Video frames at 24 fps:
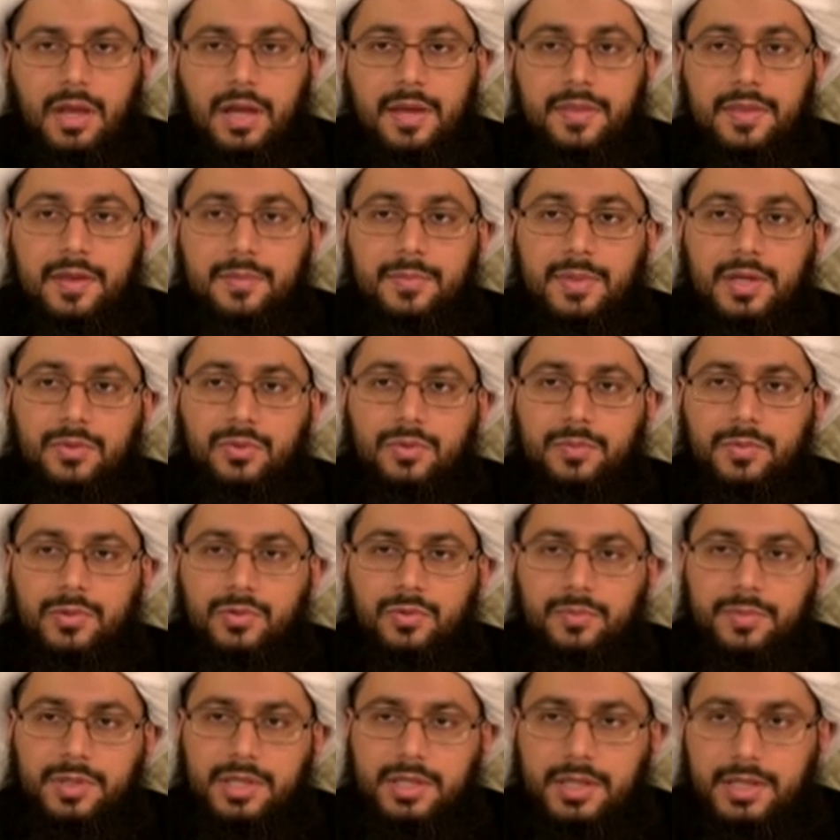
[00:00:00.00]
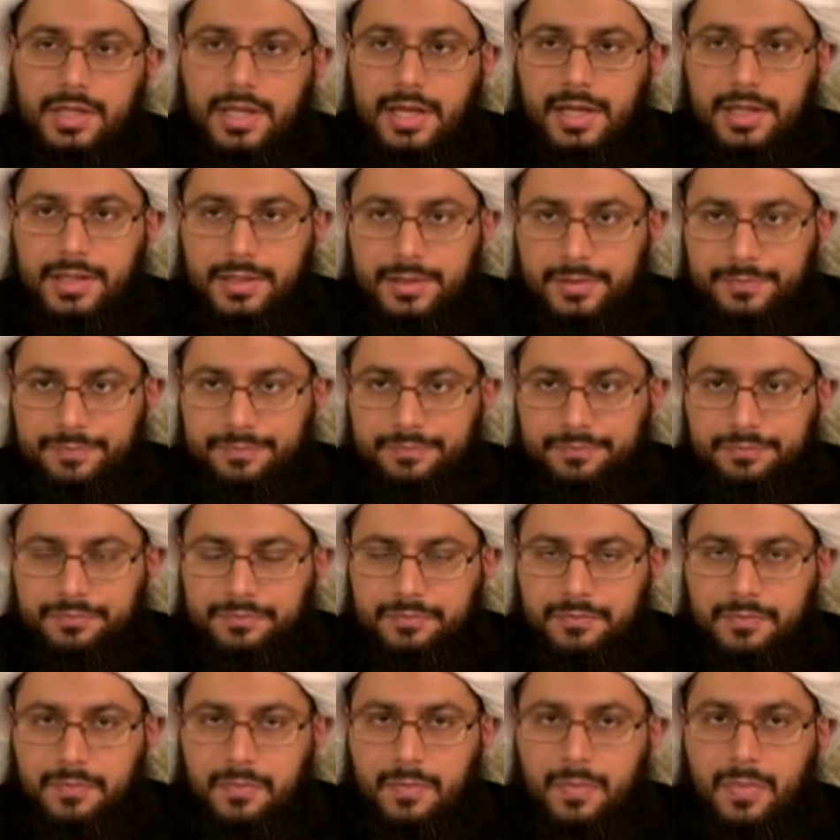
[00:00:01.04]
هذا ما نؤمن به نحن
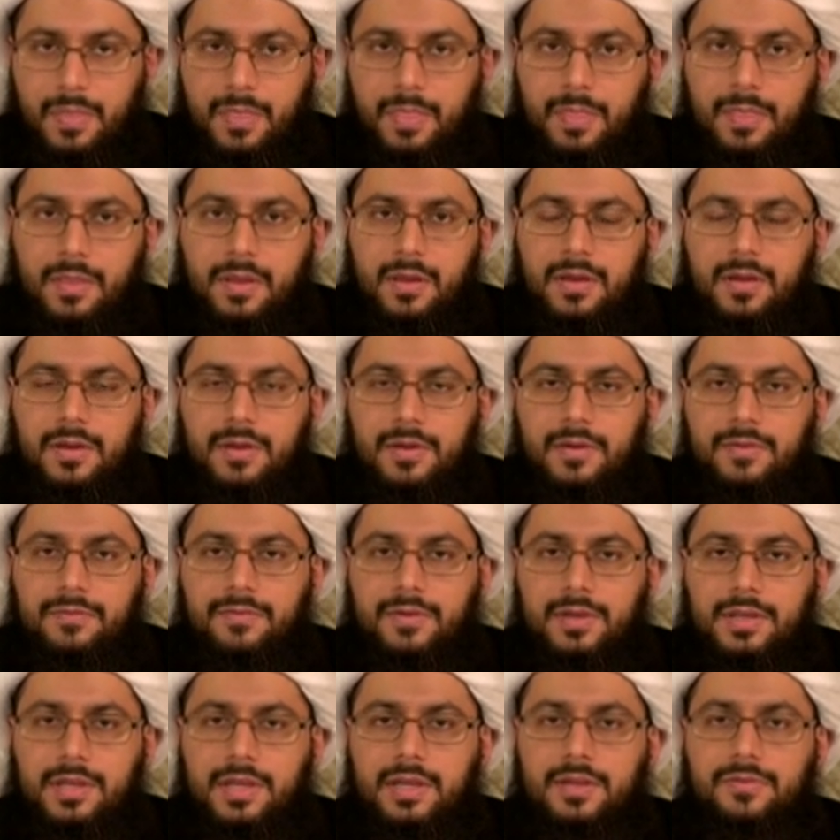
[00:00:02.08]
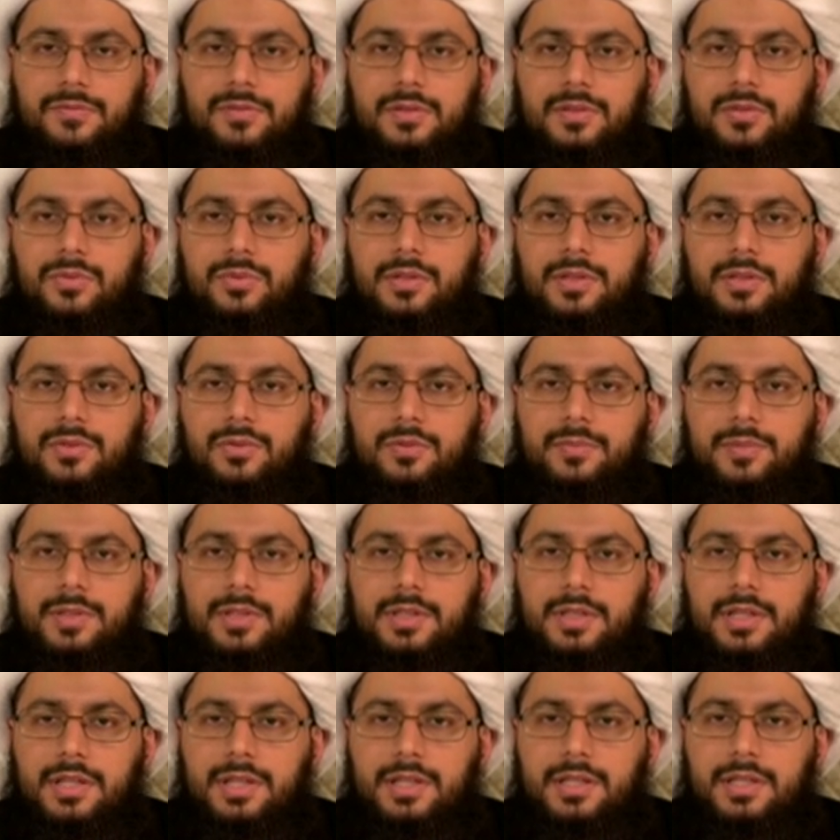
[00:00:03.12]
فكيف تريد
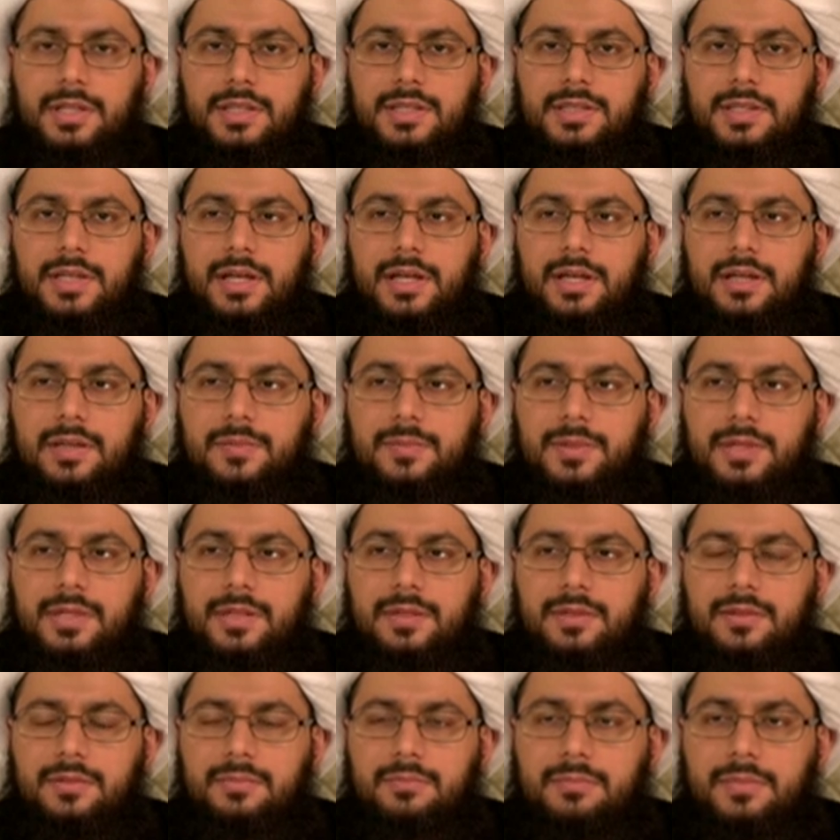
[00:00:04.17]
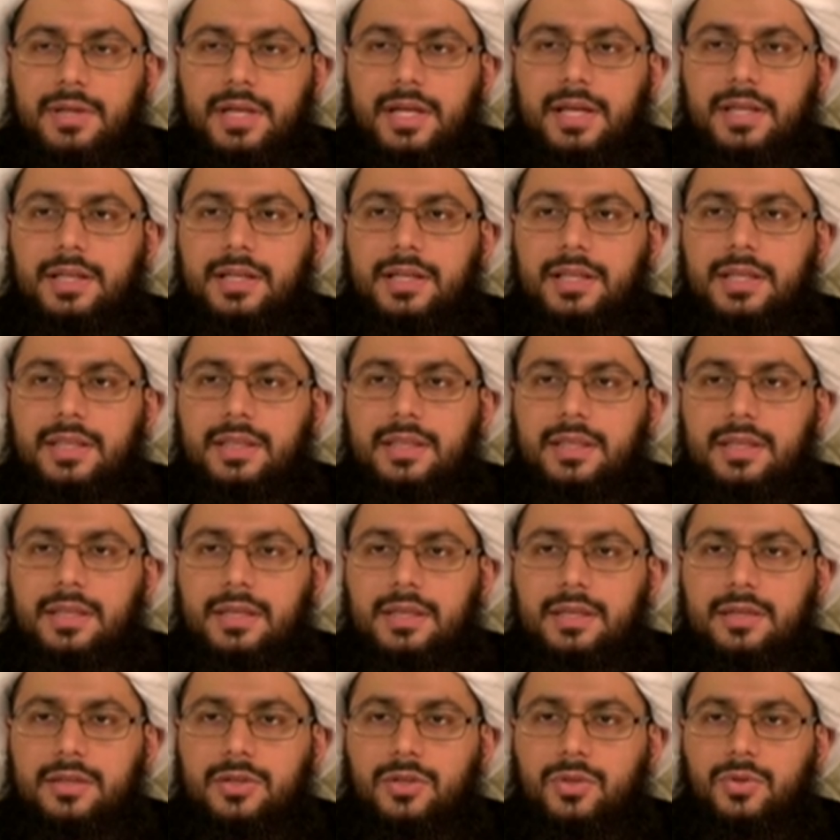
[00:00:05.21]
منا أن نتعامل مع
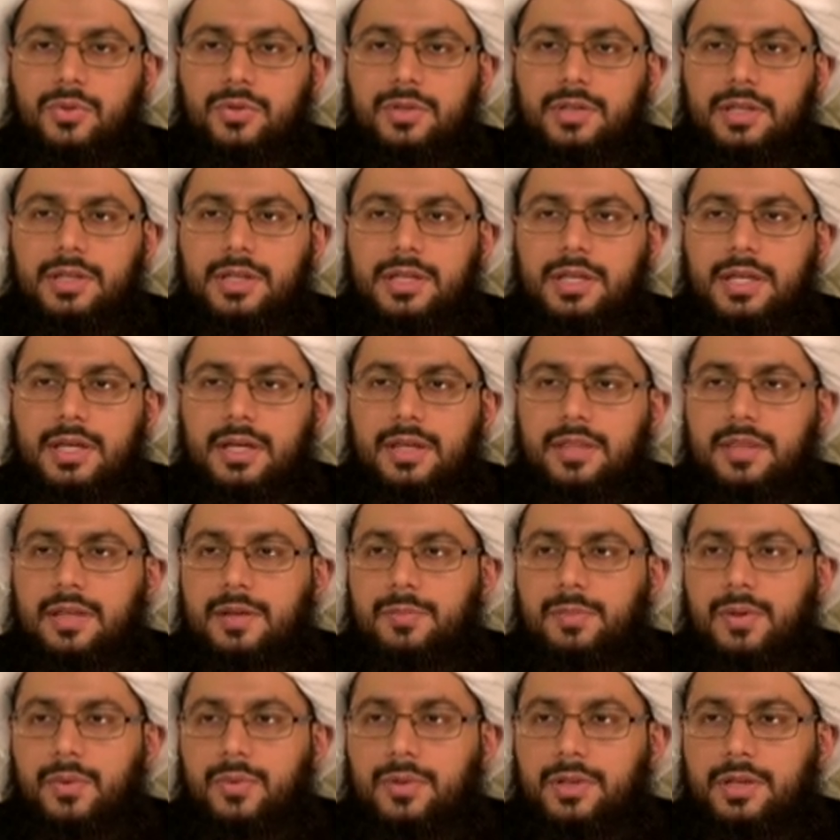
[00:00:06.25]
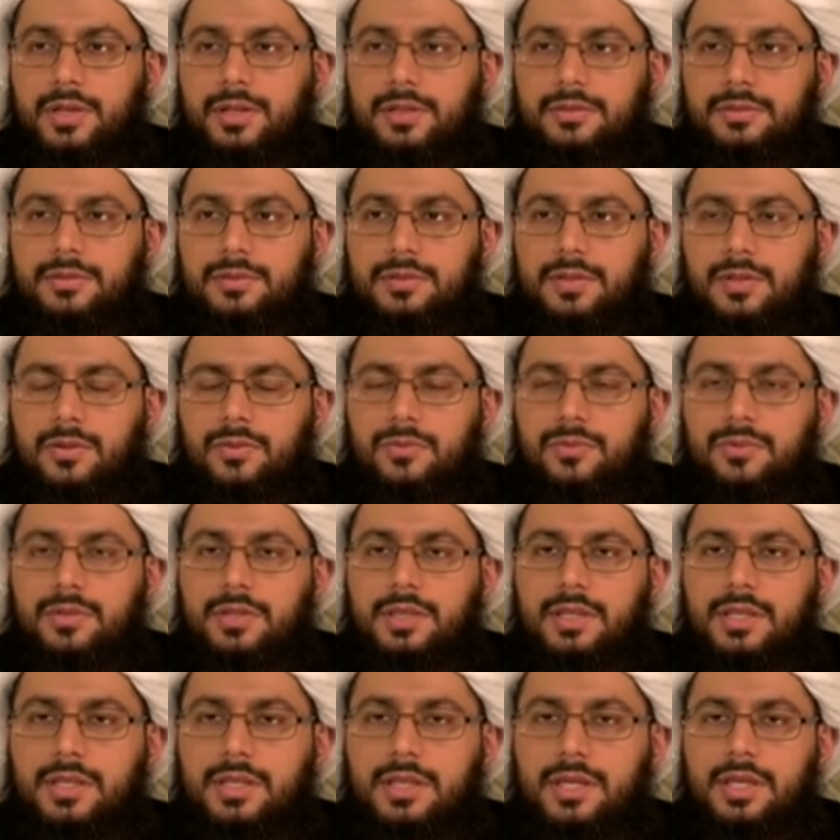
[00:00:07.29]
الذي يلغي هذا الموقع تقول
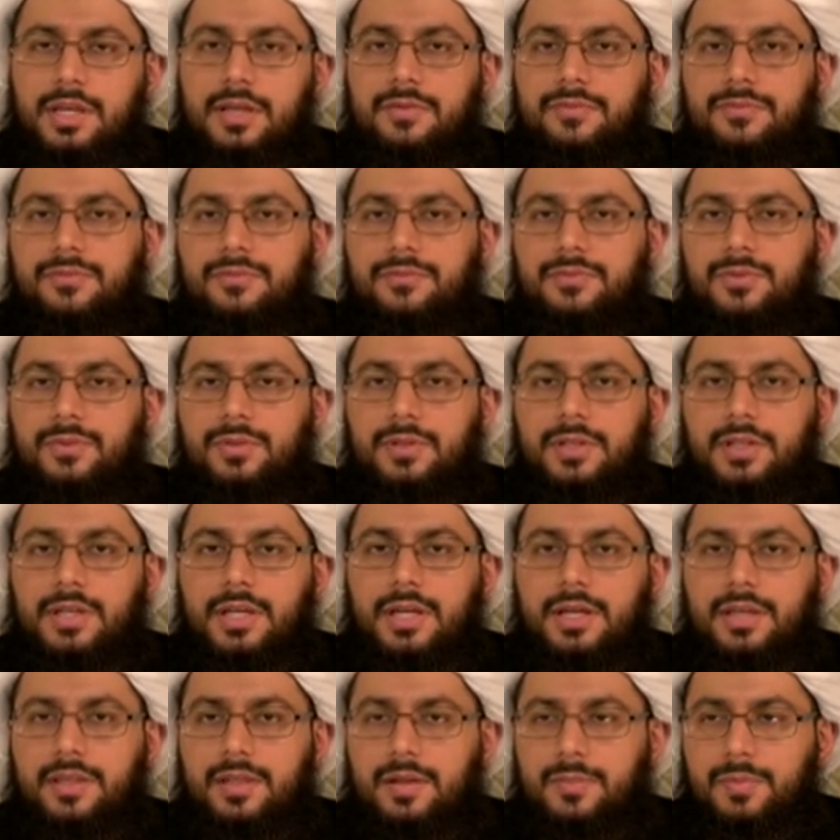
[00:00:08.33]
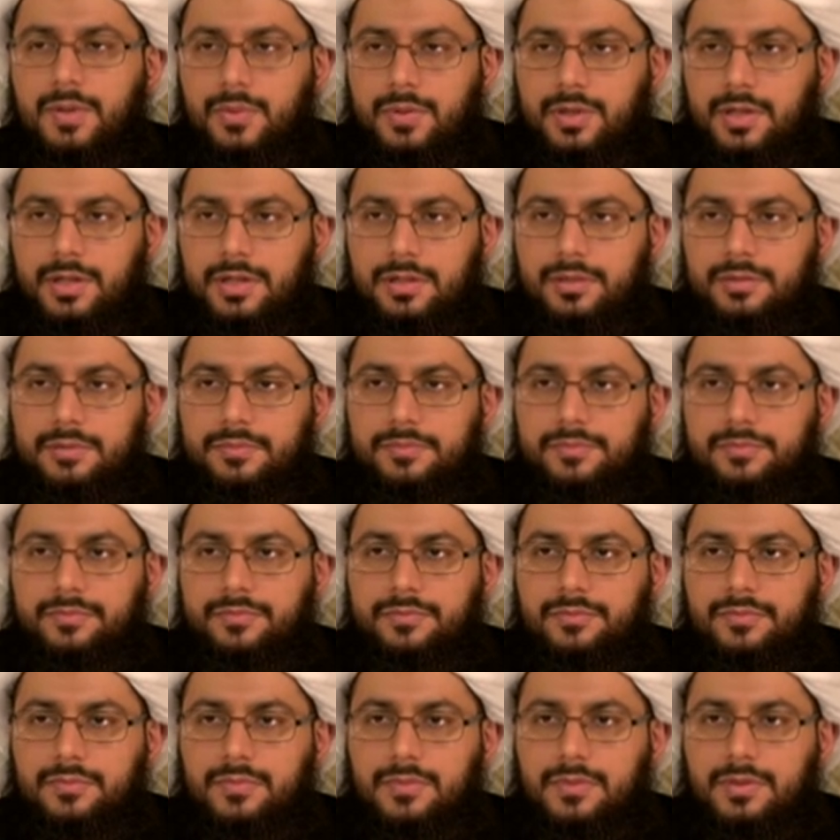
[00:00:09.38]
لي كيف يلغي هذا الموقع
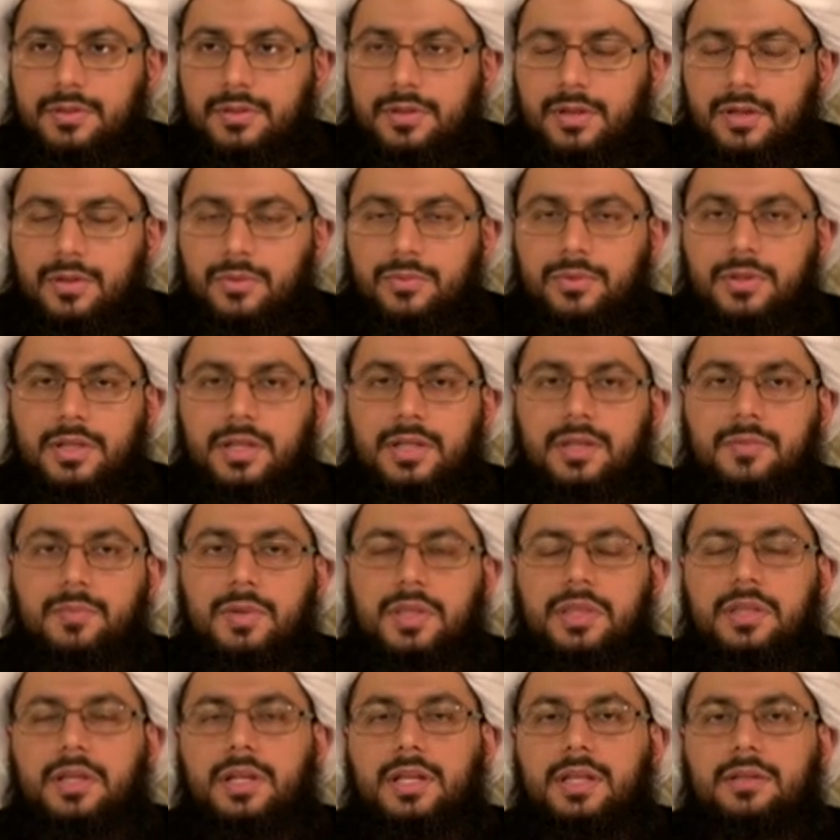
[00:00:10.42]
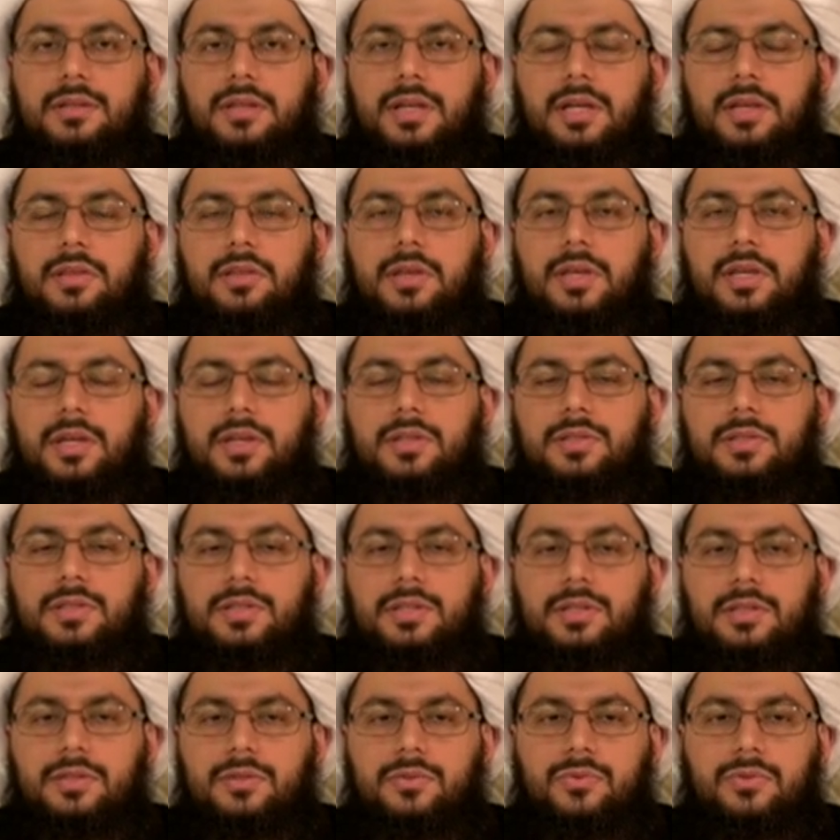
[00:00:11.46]
أقول لك مثلا هذا
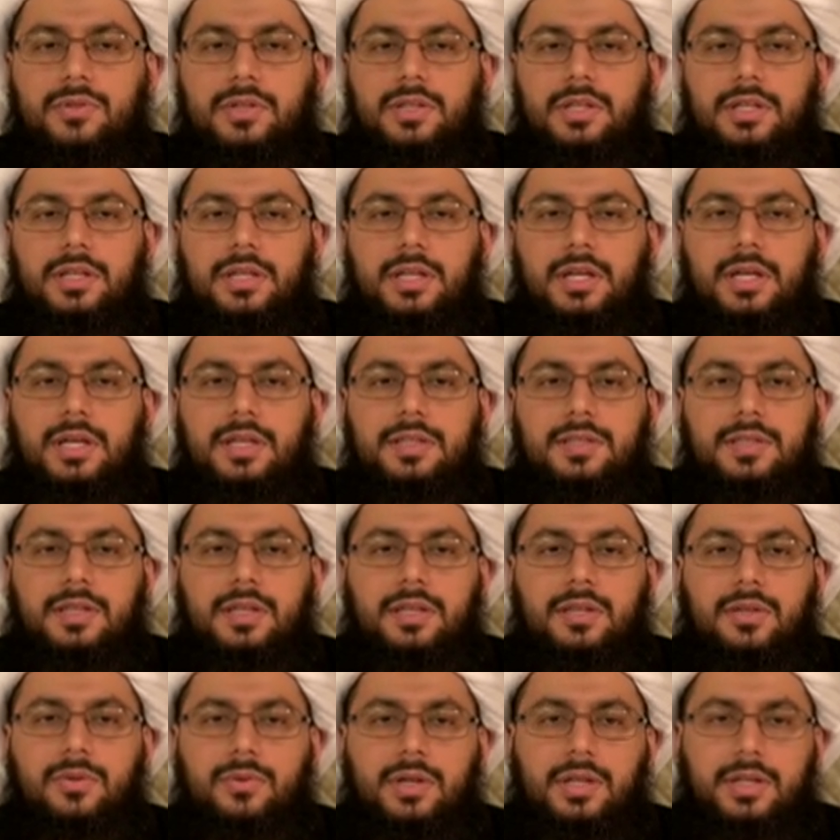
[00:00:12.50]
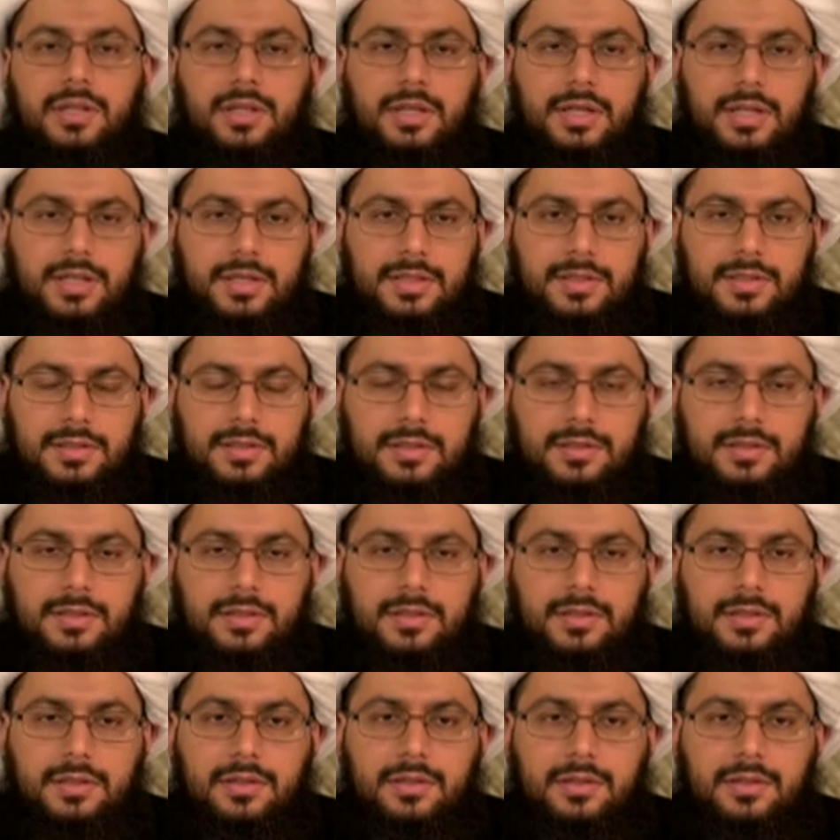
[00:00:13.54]
يأتي يقول للناس أيها الناس